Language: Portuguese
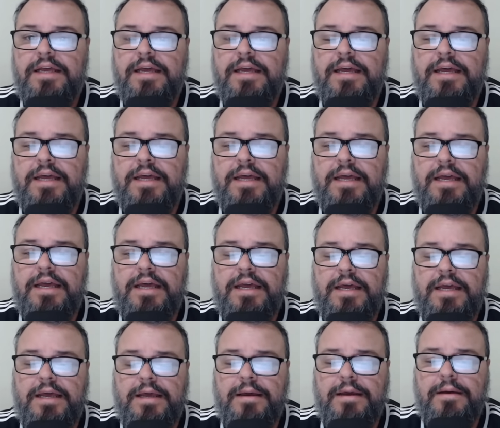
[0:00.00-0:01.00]

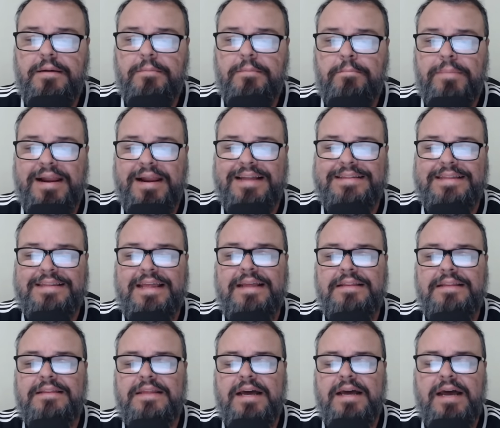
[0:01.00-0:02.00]
é, para
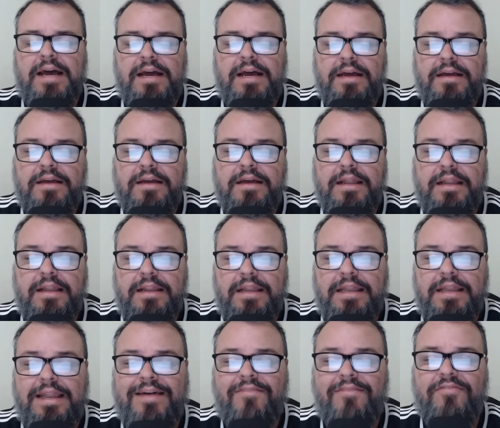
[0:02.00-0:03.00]
tentar
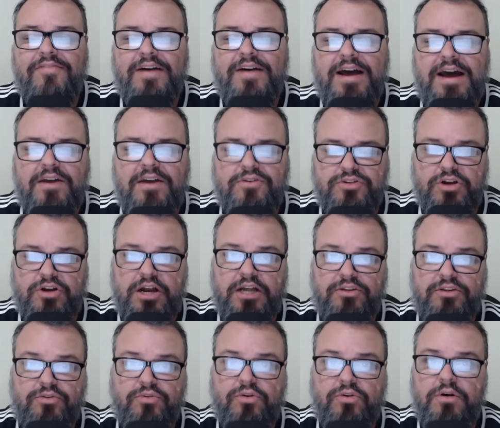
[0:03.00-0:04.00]
levar o
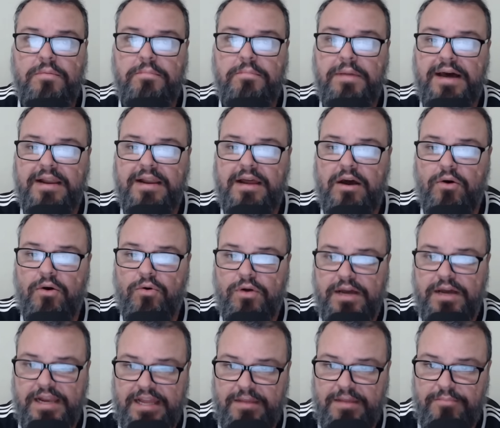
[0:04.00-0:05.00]
jogador para o
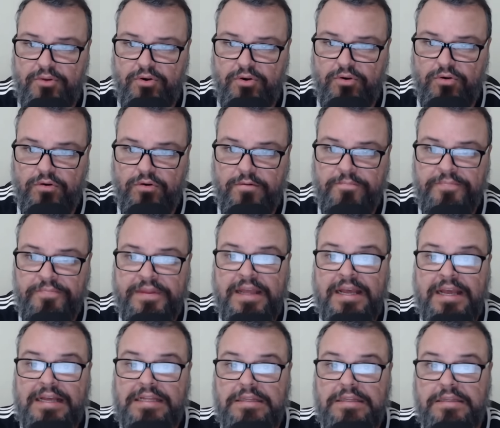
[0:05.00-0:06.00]
Grêmio.
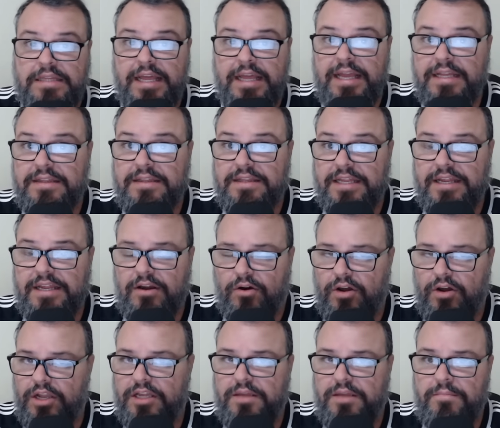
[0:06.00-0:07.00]
Dentre,
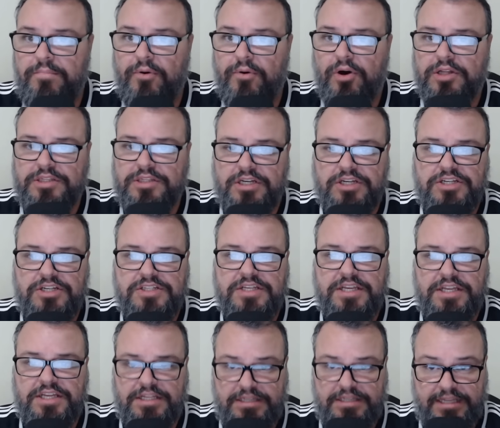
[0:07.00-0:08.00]
olha que importante isso
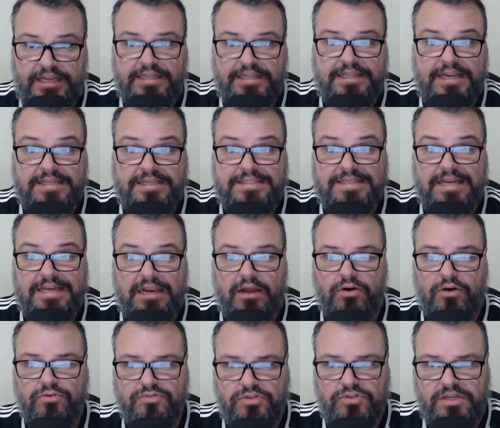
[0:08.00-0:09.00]
aqui e as
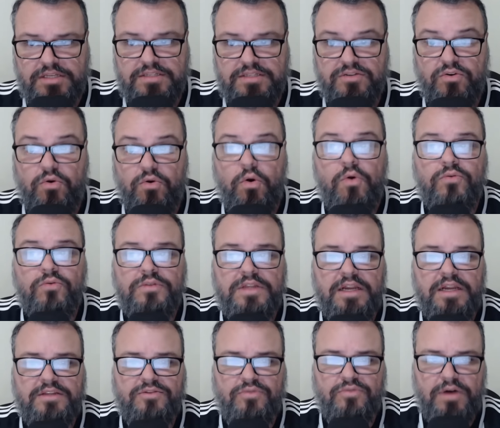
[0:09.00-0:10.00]
cláusulas
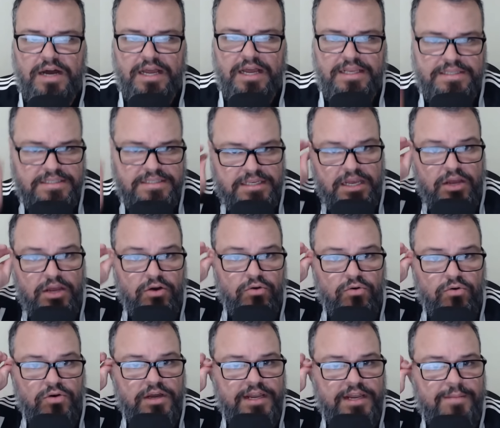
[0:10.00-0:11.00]
contratuais,
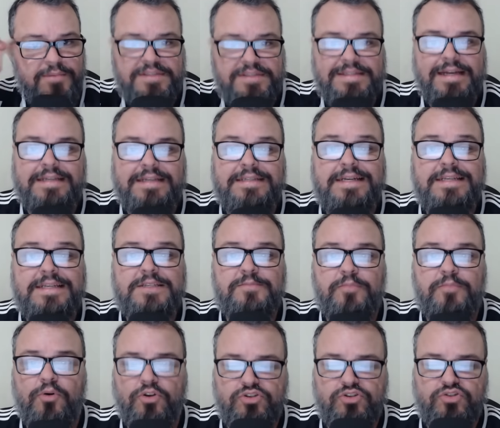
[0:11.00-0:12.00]
o Grêmio está
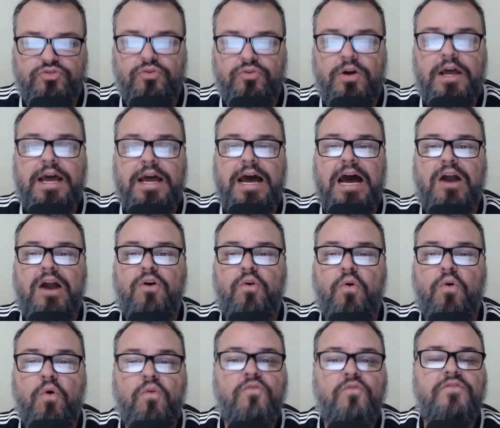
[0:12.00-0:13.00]
disposto a
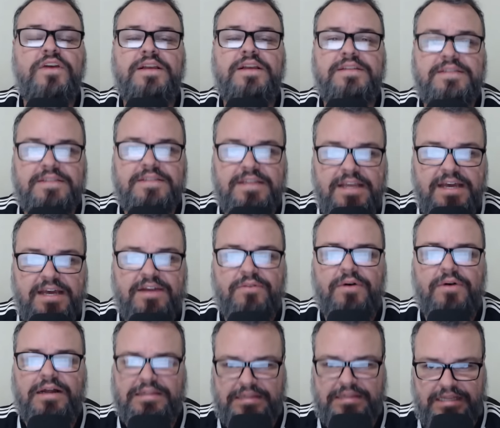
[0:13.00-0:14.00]
convencer
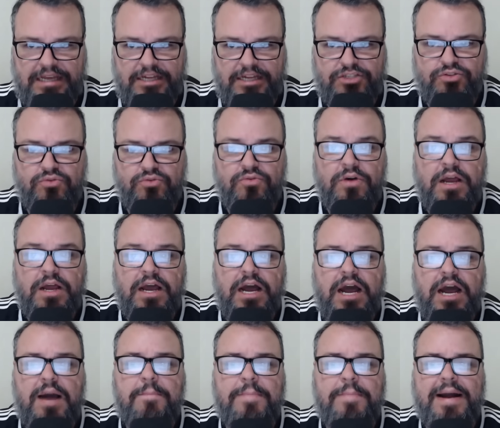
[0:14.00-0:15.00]
o Atlético
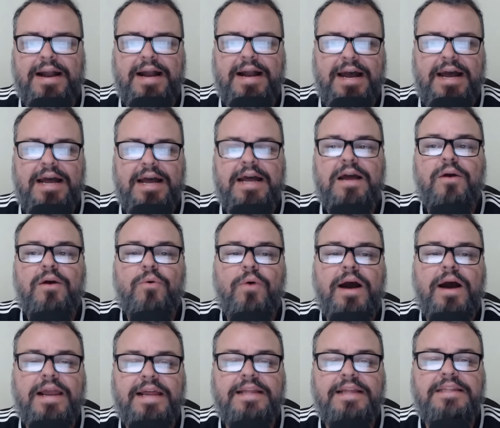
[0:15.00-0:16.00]
a pagar
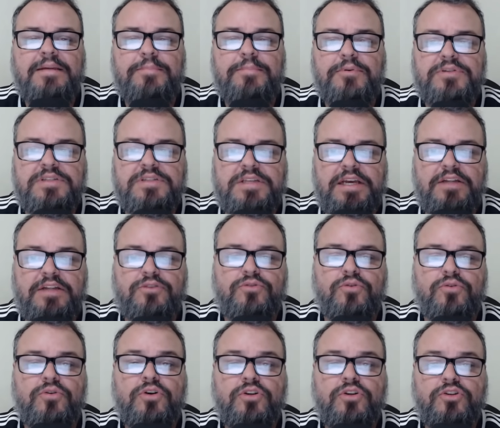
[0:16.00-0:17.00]

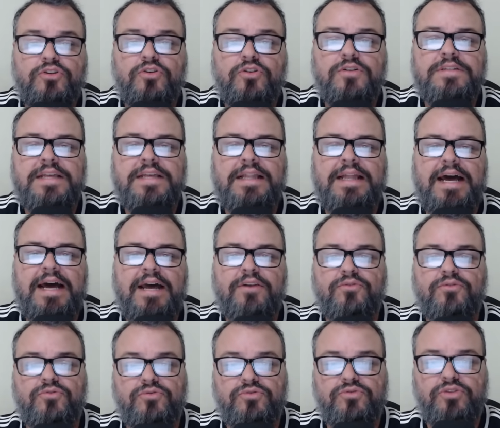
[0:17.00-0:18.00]
40% do
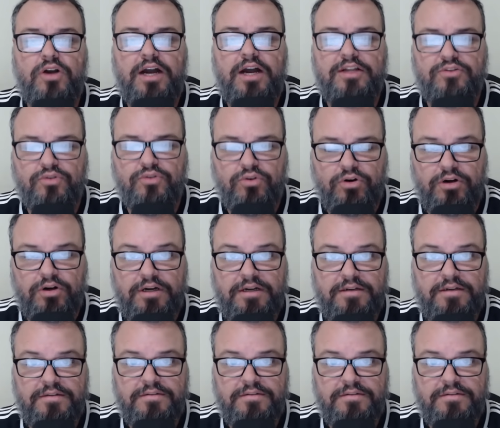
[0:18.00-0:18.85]
salário do jogador.